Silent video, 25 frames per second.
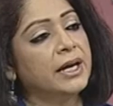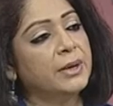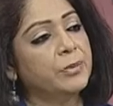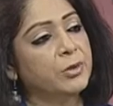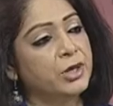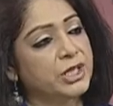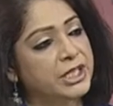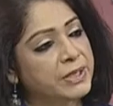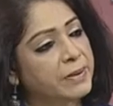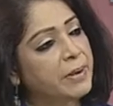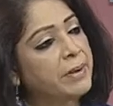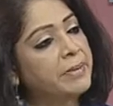এবং
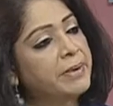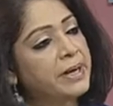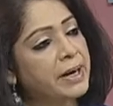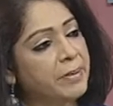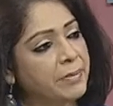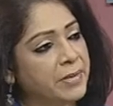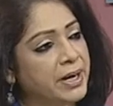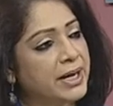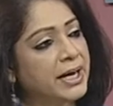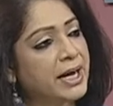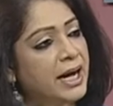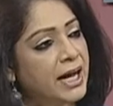সেভাবে
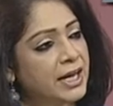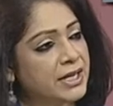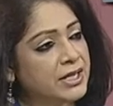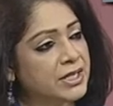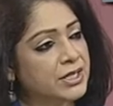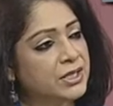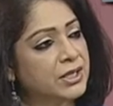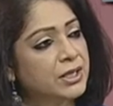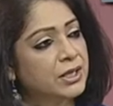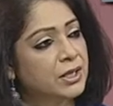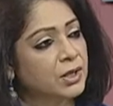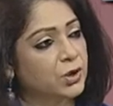আমরা কাজ
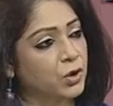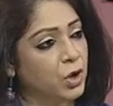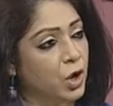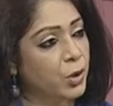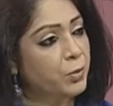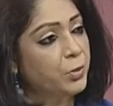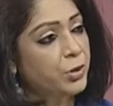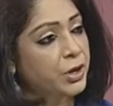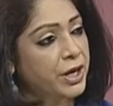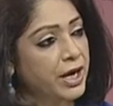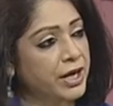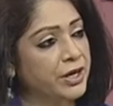
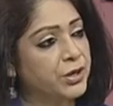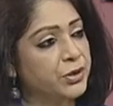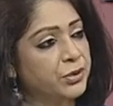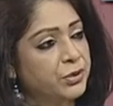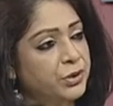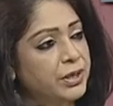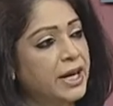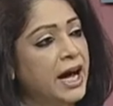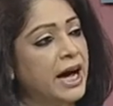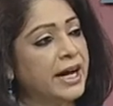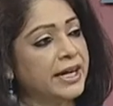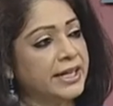
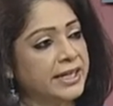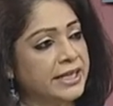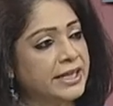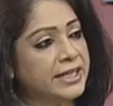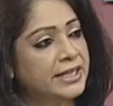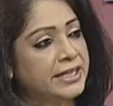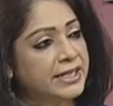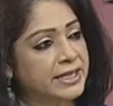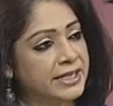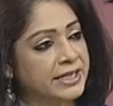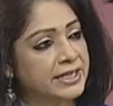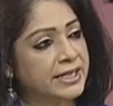কর্মকাণ্ডগুলো আগিয়ে
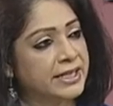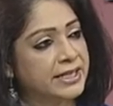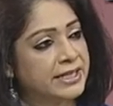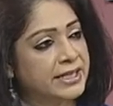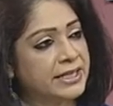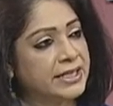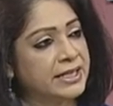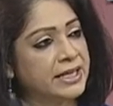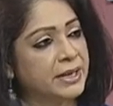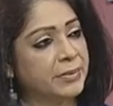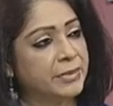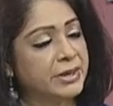নিয়ে
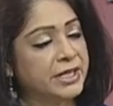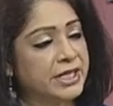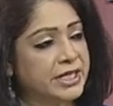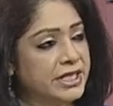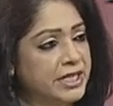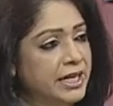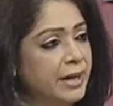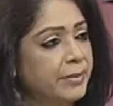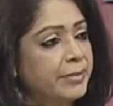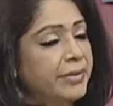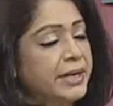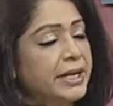যাচ্ছি আমাদের
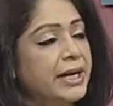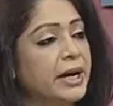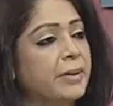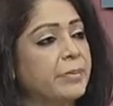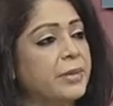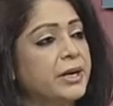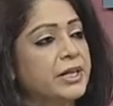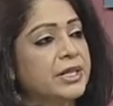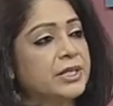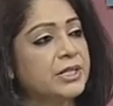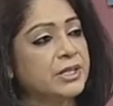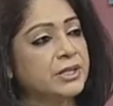সামনে
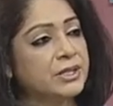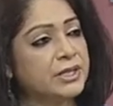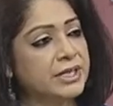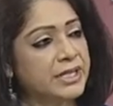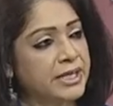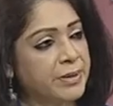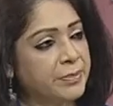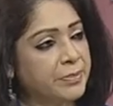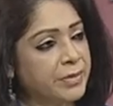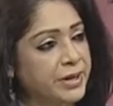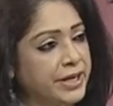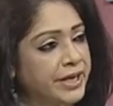আবার
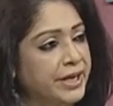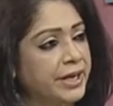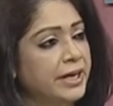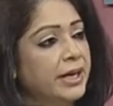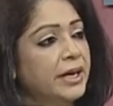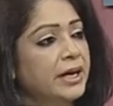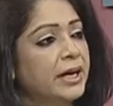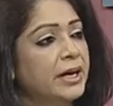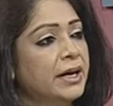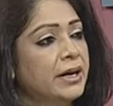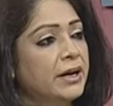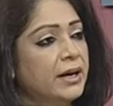ডিসেম্বরে
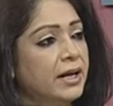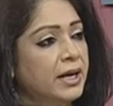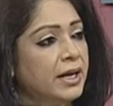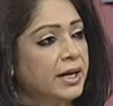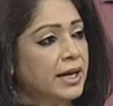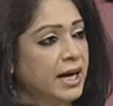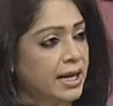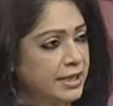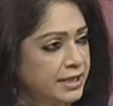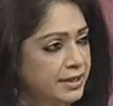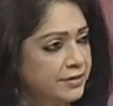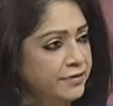
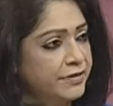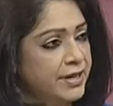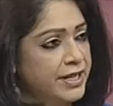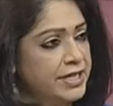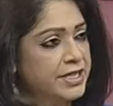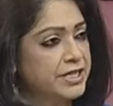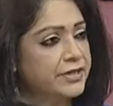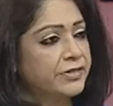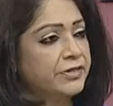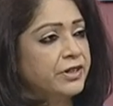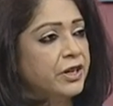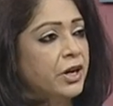খাদি
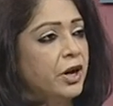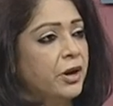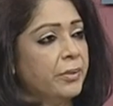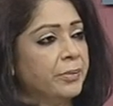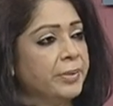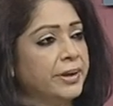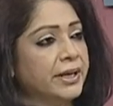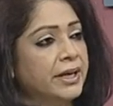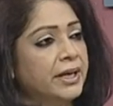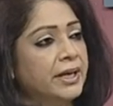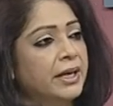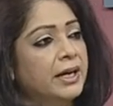ফেস্টিভ্যাল
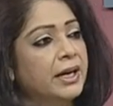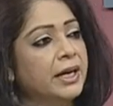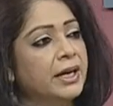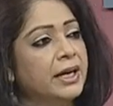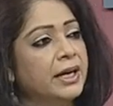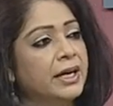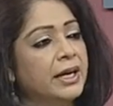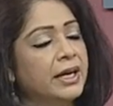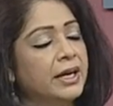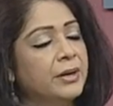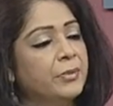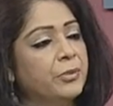হবে
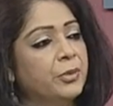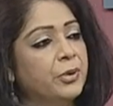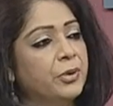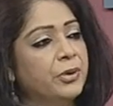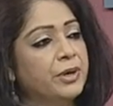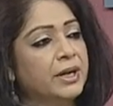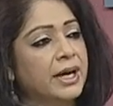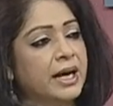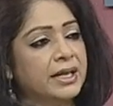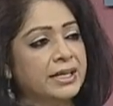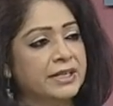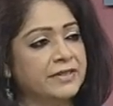এবং
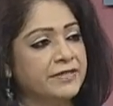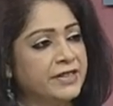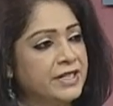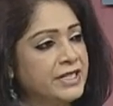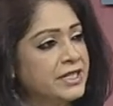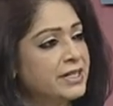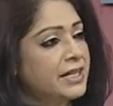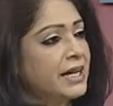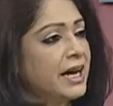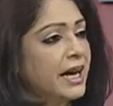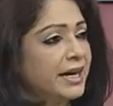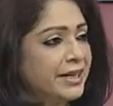খাদি
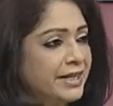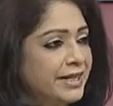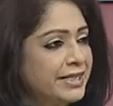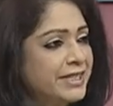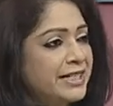ফেস্টিভ্যাল হারিয়ে